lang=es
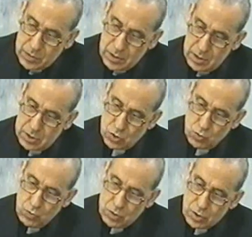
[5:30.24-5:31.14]

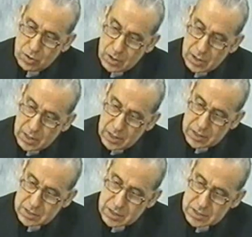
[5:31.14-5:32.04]
estudio en
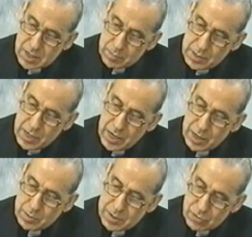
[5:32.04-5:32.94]
que se examina la
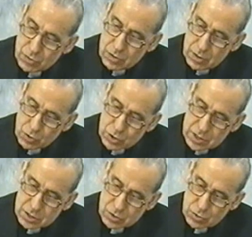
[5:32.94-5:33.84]
habitación de los
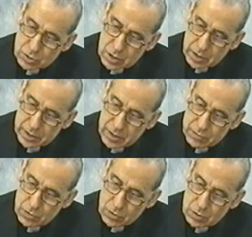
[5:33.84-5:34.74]
astros en
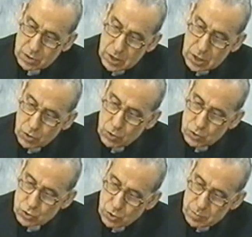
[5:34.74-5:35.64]
relación con
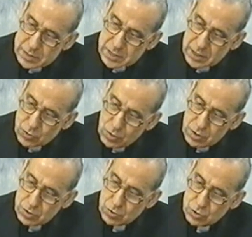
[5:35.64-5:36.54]
los dogmas
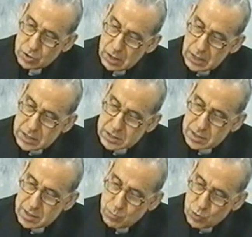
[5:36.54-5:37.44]
católicos, se
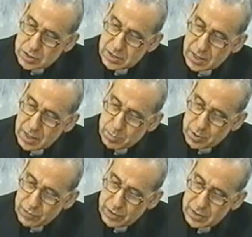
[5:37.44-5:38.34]
demuestra la
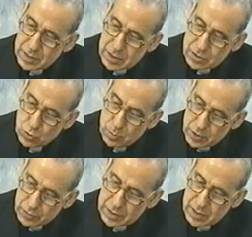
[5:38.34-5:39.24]
perfecta, su
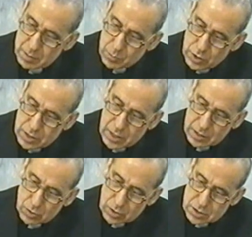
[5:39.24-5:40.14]
perfecta armonía
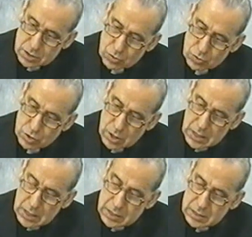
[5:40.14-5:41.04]
con estos
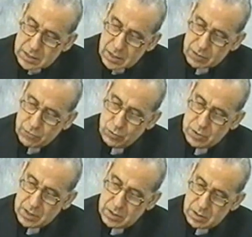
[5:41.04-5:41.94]
y se
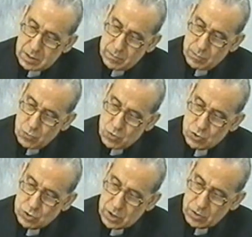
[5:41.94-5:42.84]
refutan
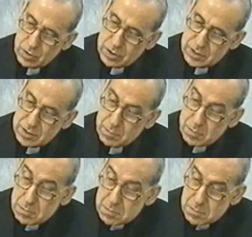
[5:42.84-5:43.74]
muchos errores de
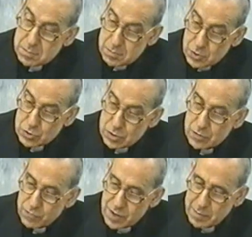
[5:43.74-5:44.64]
Monsieur
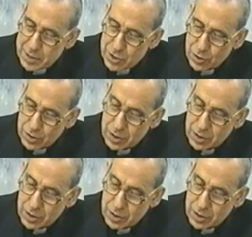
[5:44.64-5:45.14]
Flammarion